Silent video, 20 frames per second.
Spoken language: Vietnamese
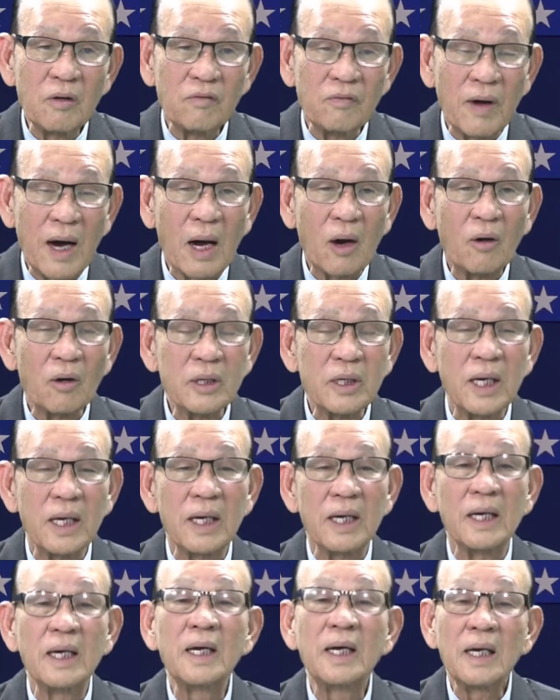và có
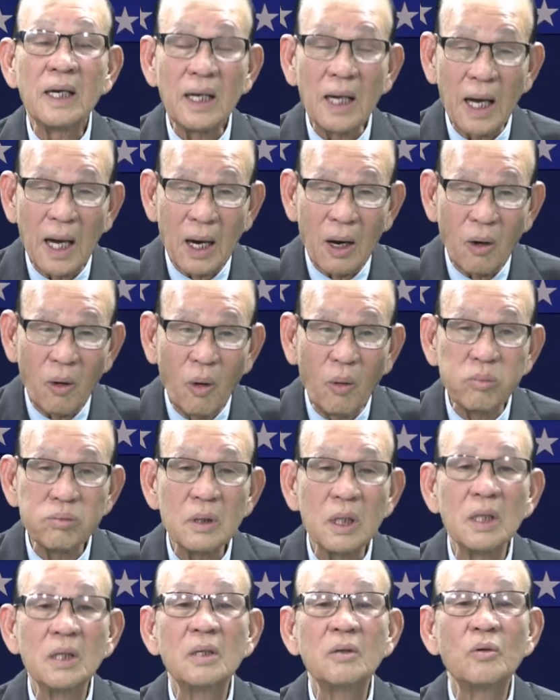thể là ung
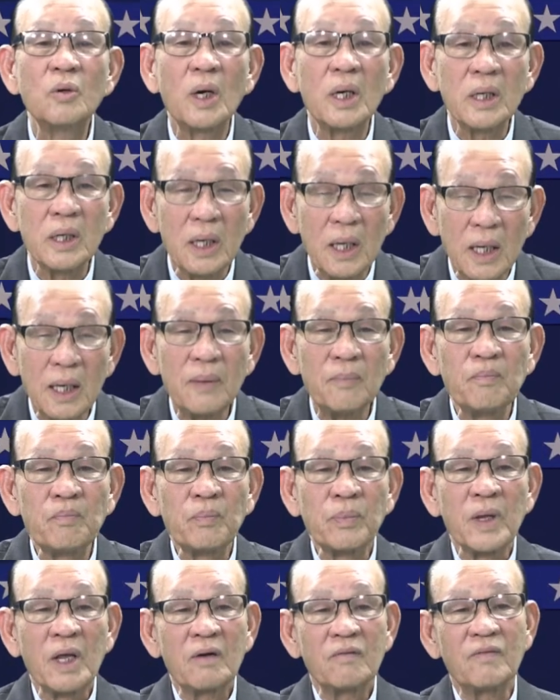thư luôn nữa
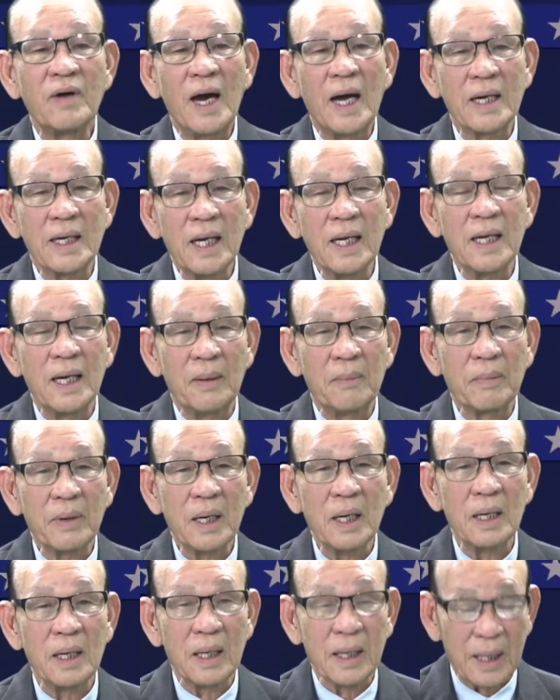và đây là một
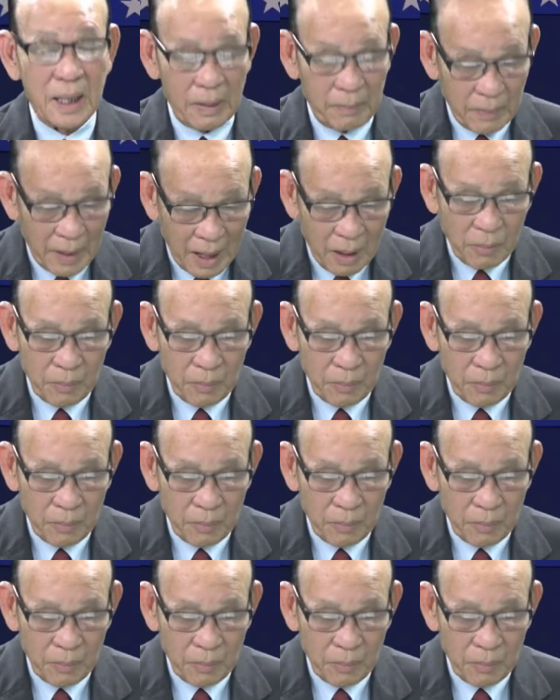cái lời cảnh báo